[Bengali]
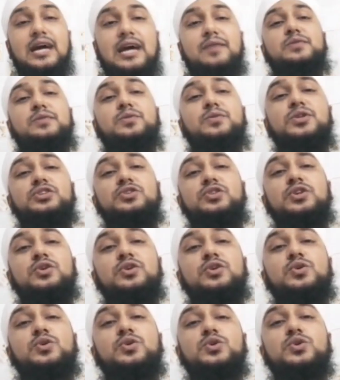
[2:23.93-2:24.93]
আমার মধ্যে যদি
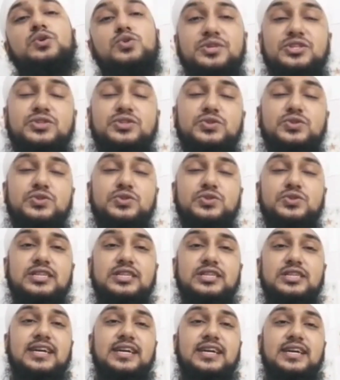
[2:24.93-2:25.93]
কোনো ত্রুটি বিচ্যুতি
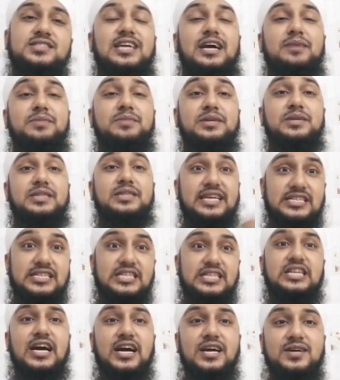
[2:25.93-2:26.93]
থাকে যেটা আমি দেখছি
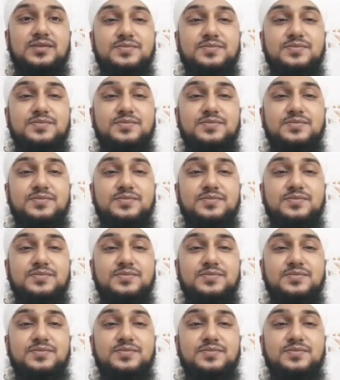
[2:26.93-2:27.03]
না